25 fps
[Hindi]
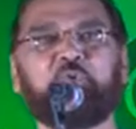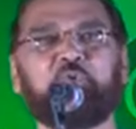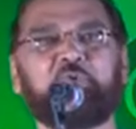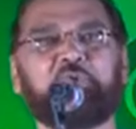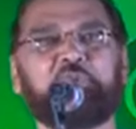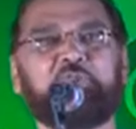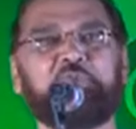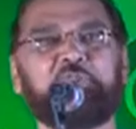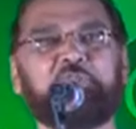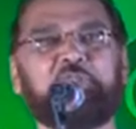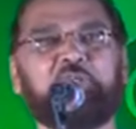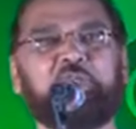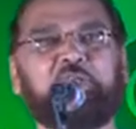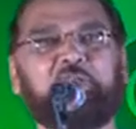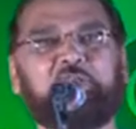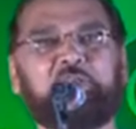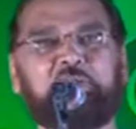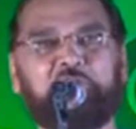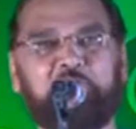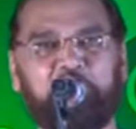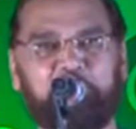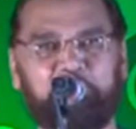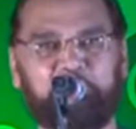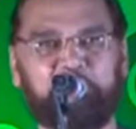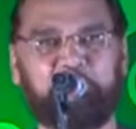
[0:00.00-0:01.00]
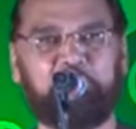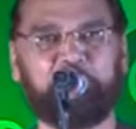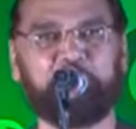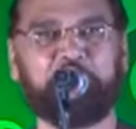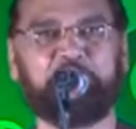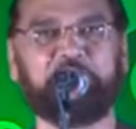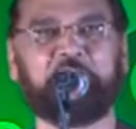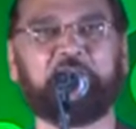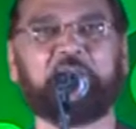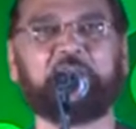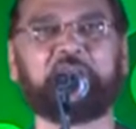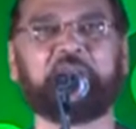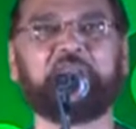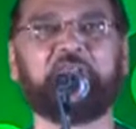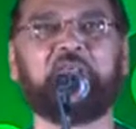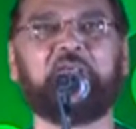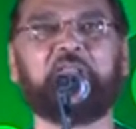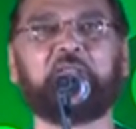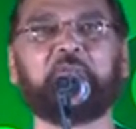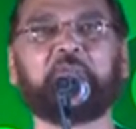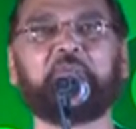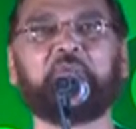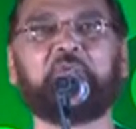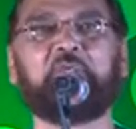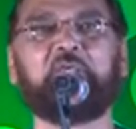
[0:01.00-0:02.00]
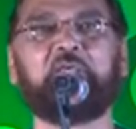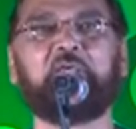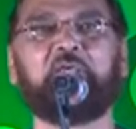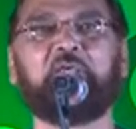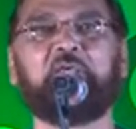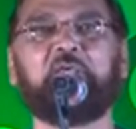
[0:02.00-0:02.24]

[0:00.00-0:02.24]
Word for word: कोशिश कर रहे थे उससे पिछले साल भी